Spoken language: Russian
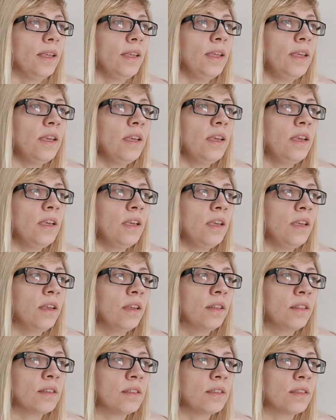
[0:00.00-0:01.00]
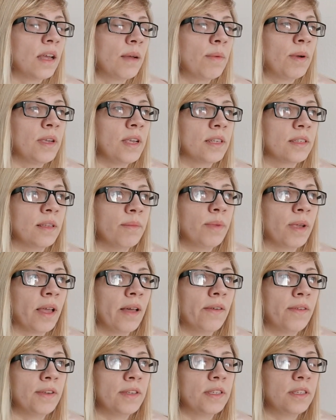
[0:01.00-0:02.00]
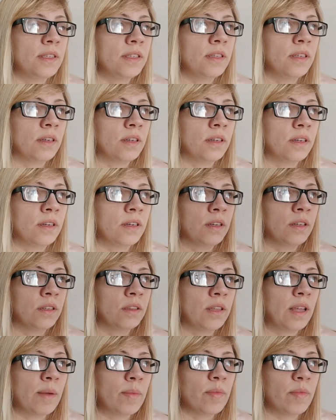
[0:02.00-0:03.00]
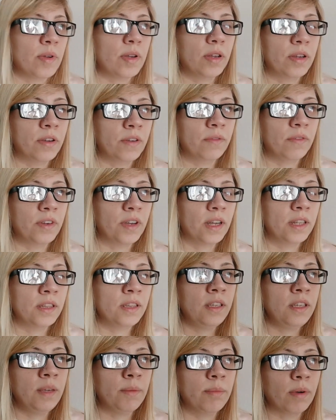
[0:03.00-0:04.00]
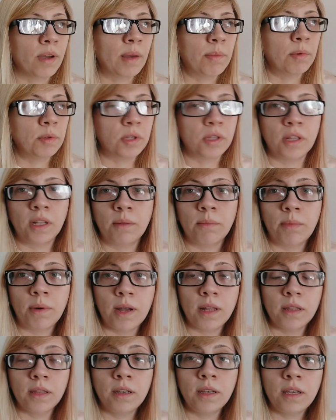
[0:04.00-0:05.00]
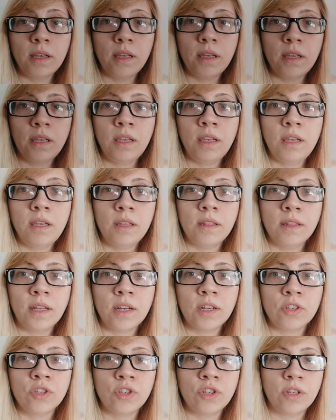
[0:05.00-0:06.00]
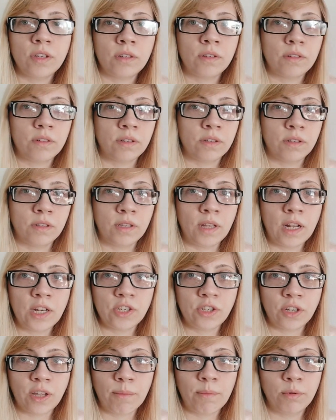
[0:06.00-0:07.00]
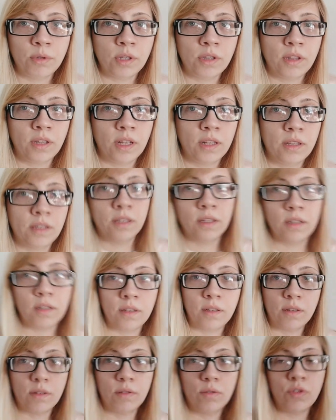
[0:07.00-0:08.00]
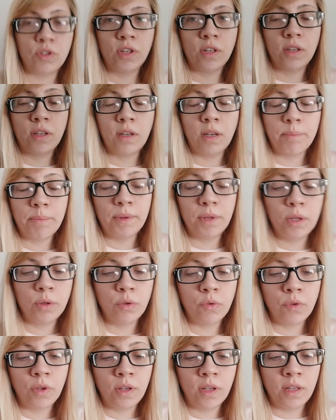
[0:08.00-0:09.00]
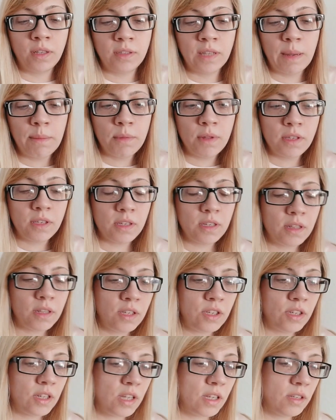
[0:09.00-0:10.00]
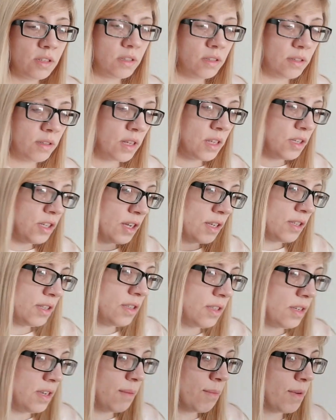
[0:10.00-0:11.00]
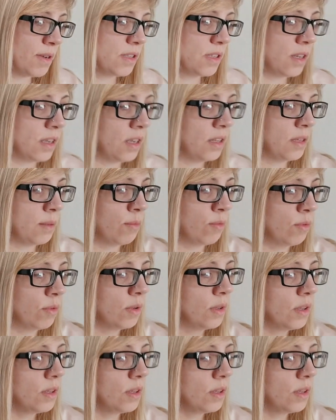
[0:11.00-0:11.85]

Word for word: И это самое, я собиралась э, там в выходные поработать над бангой и также э, дальше работать над э, уже как подготовкой к экзамену, начать заниматься к этому,